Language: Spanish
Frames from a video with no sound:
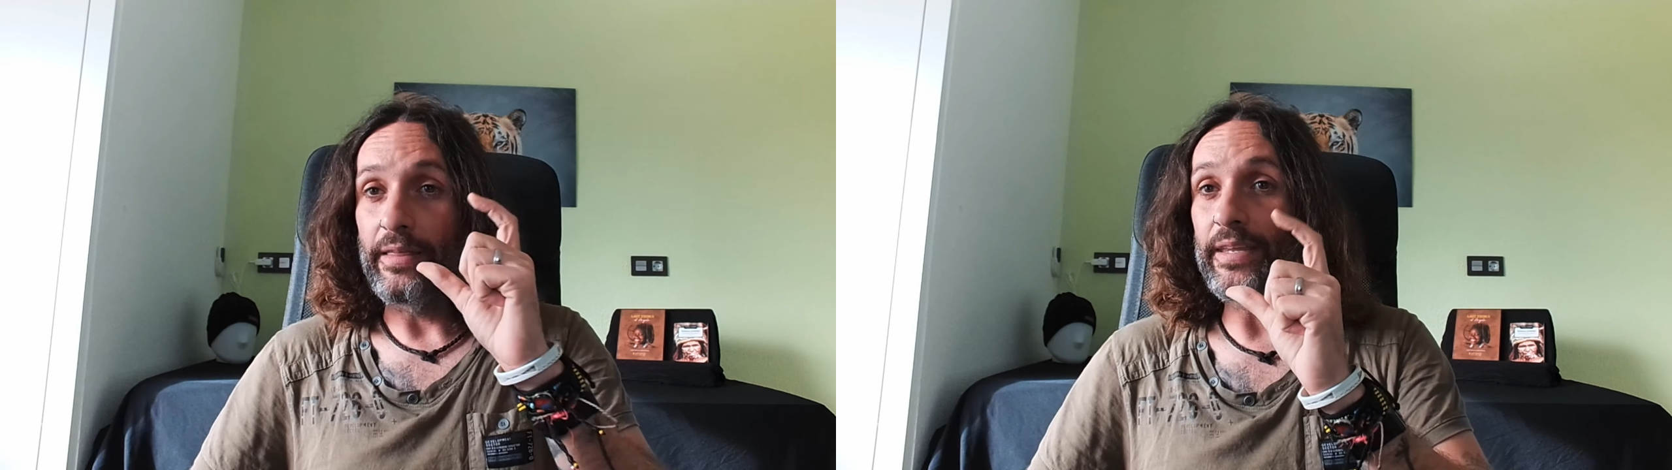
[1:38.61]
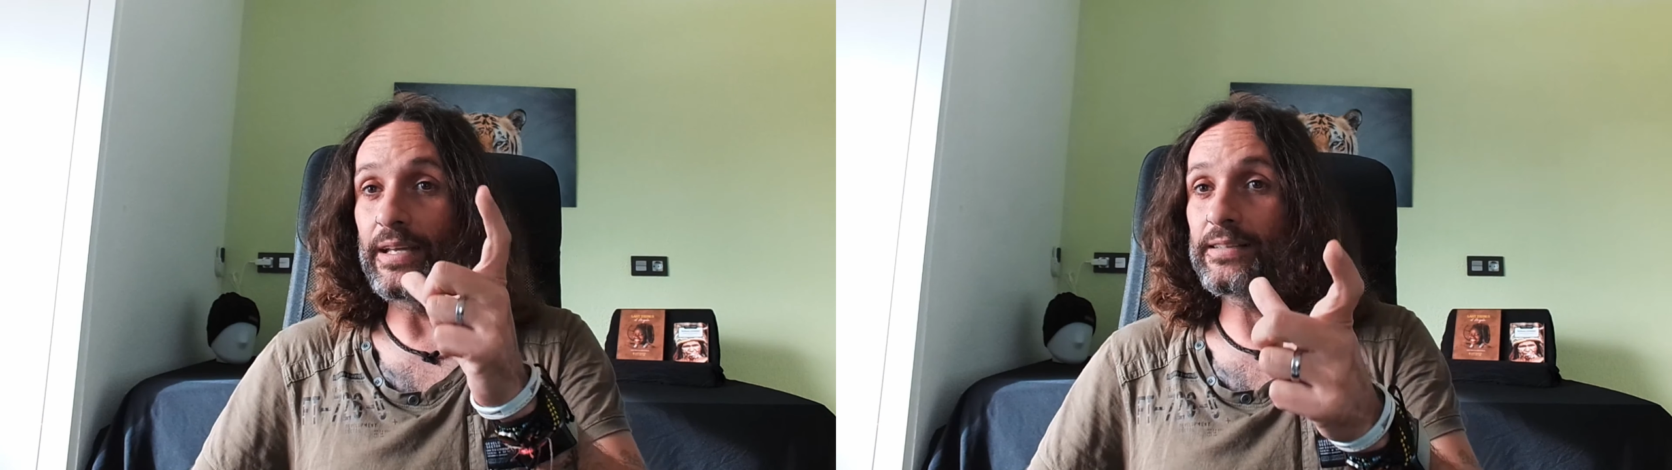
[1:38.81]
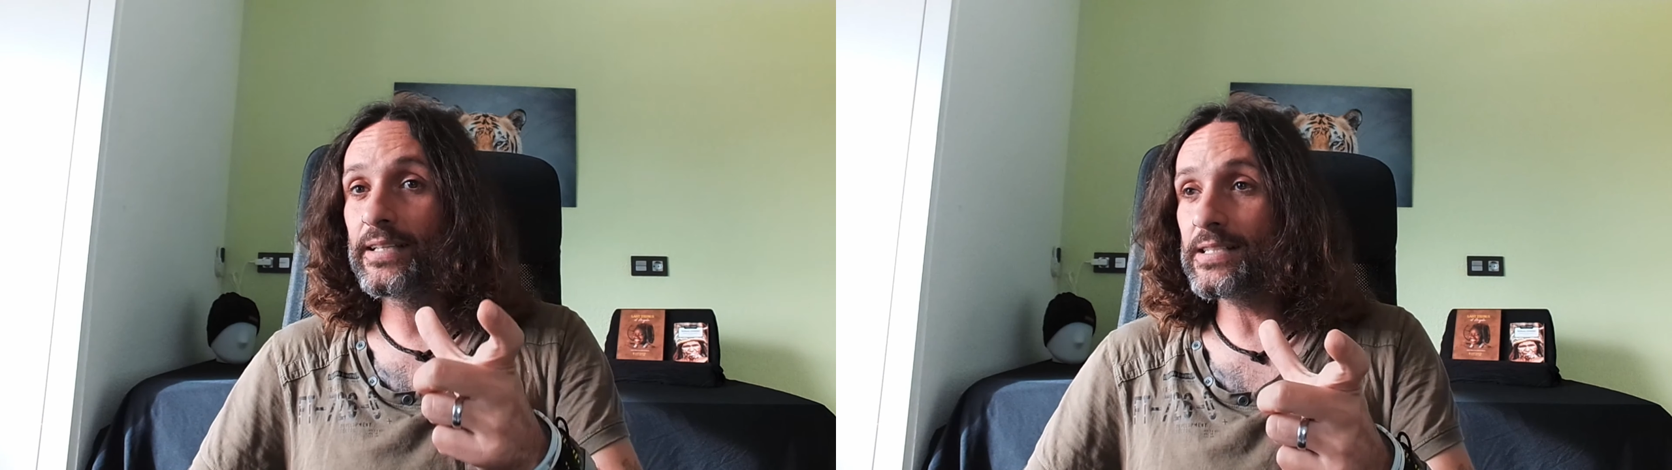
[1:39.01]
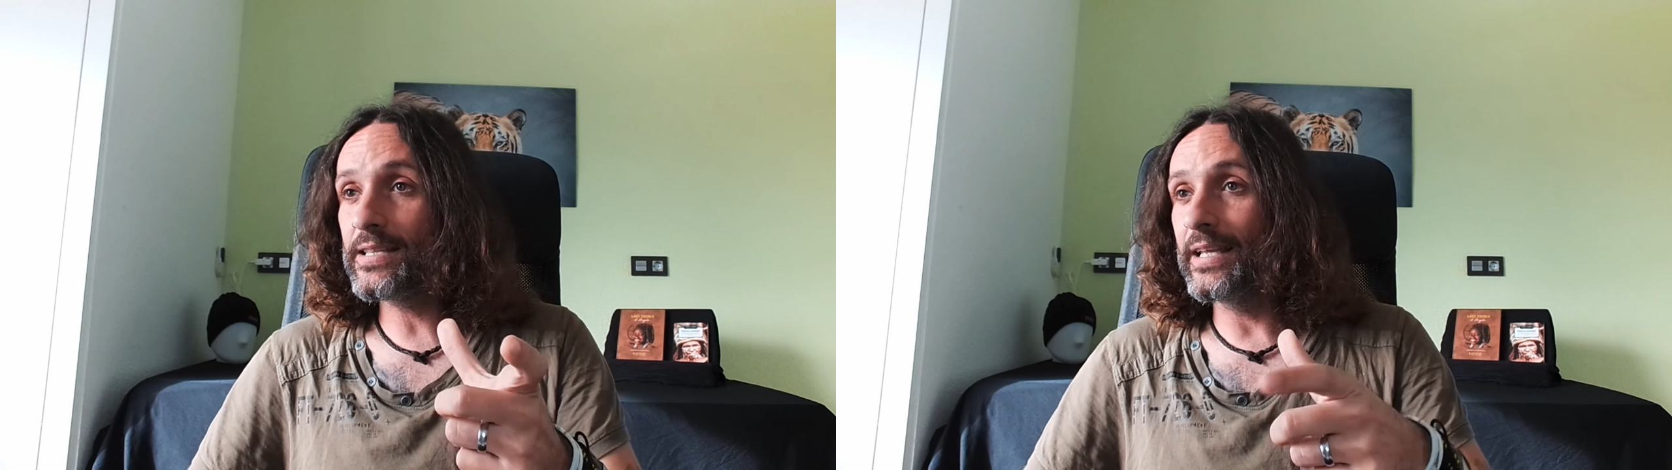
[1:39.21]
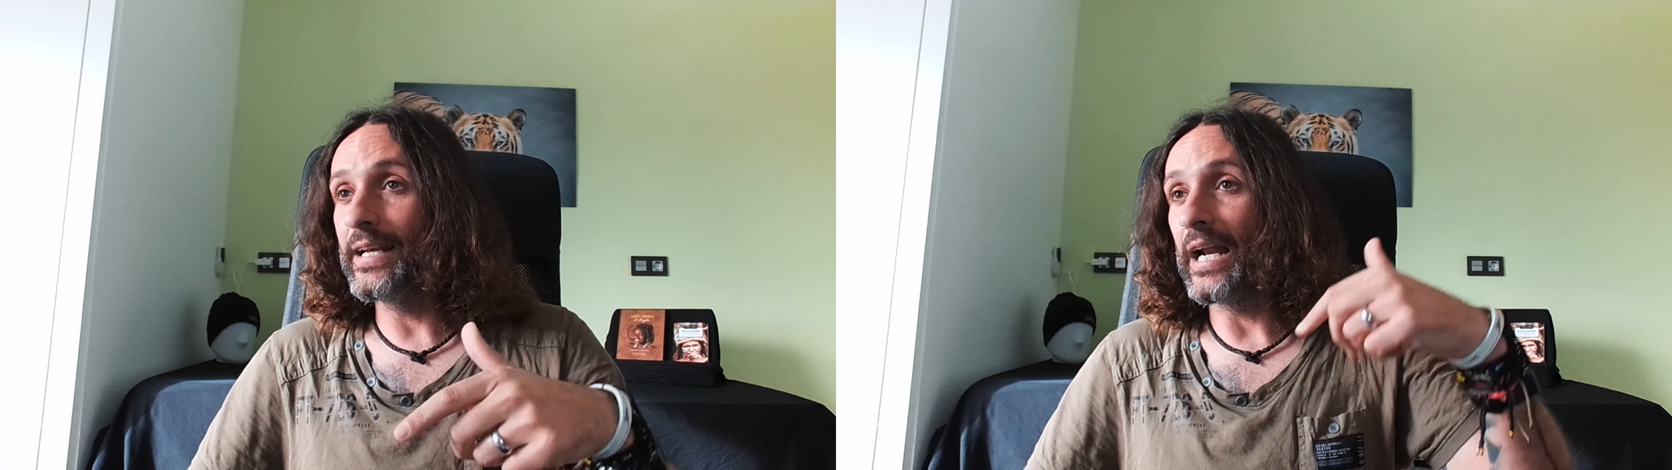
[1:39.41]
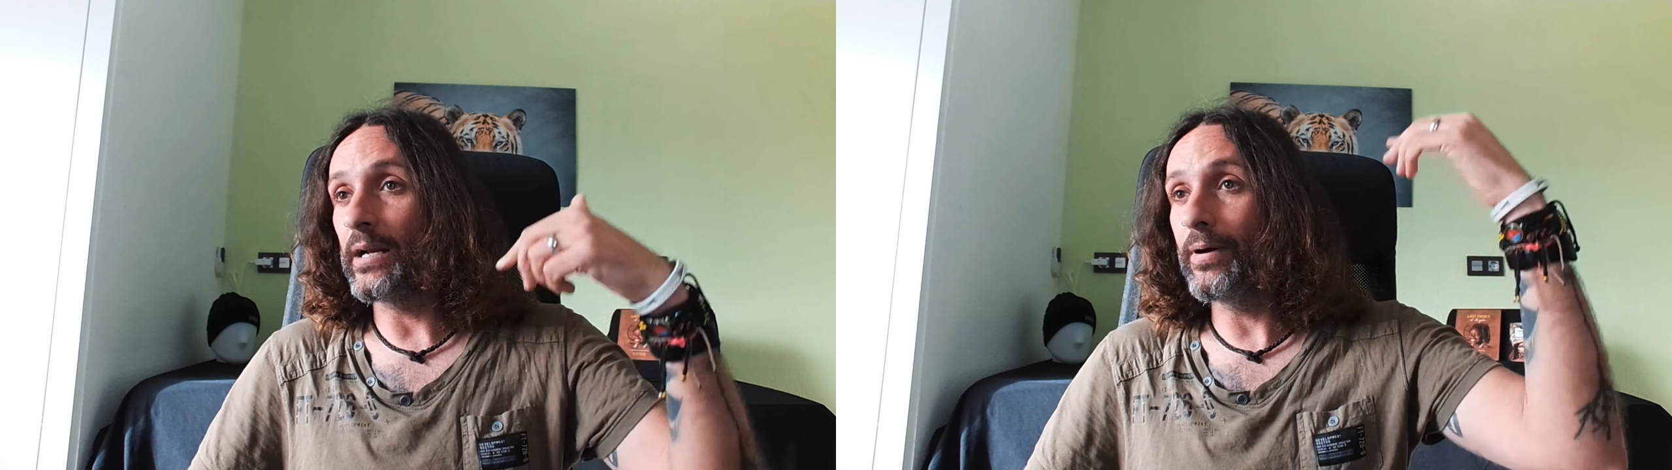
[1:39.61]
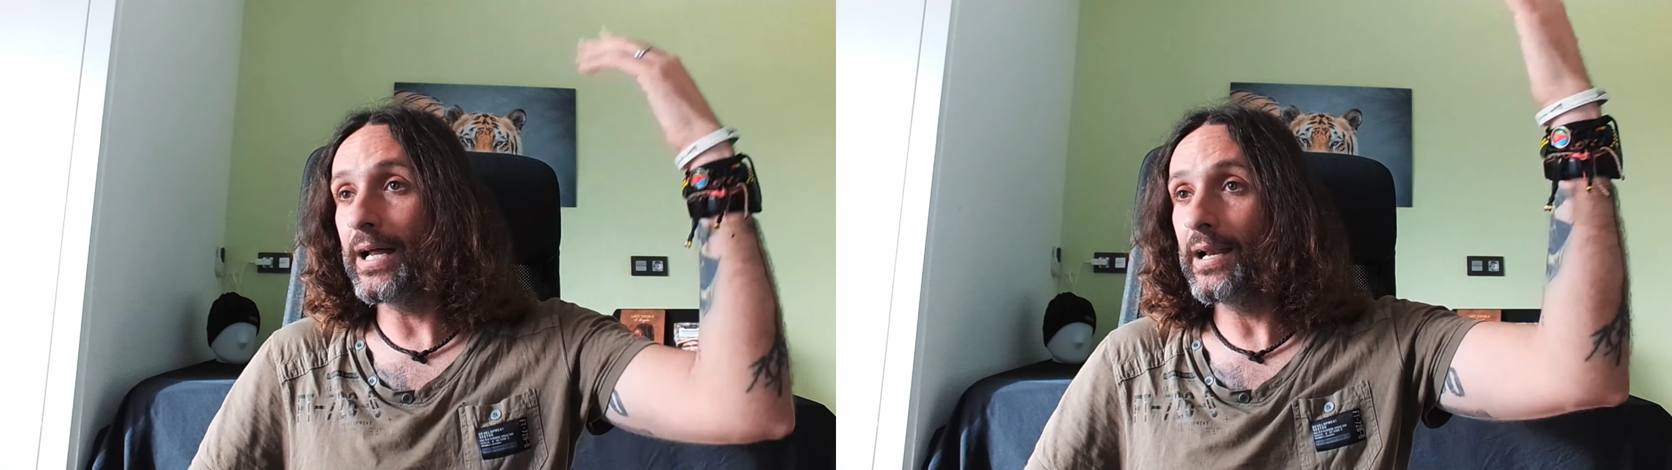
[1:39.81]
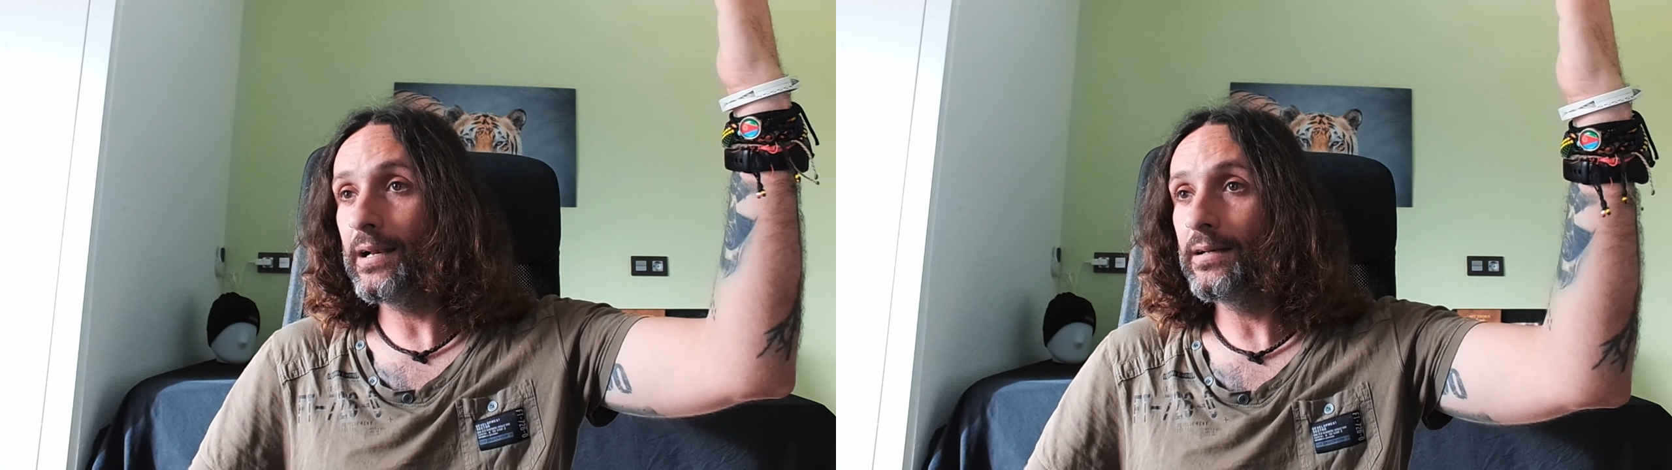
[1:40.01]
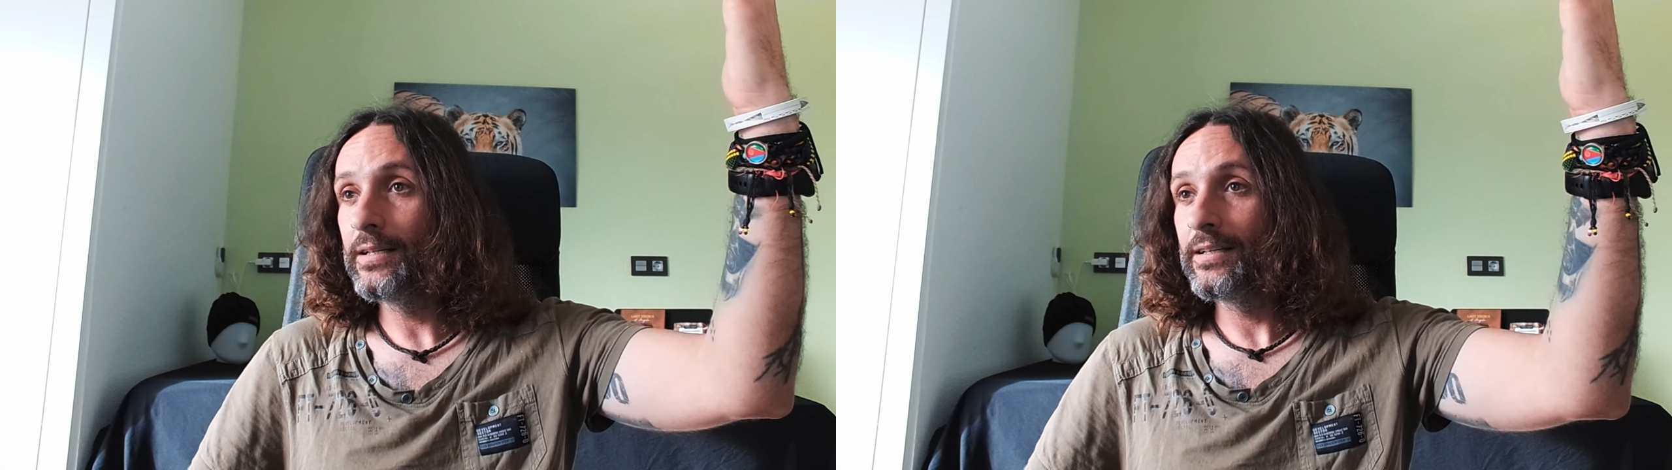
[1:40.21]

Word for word: dientes de narval